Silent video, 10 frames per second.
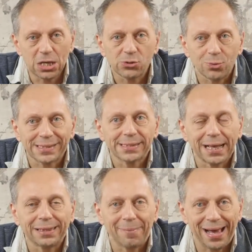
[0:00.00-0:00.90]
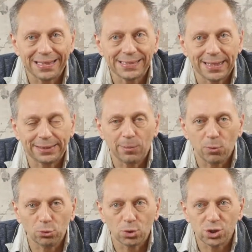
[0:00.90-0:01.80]
sulla strada maestra del
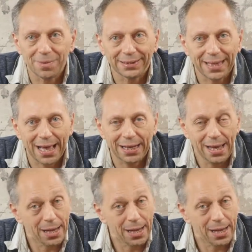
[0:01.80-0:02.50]
mondo occidentale,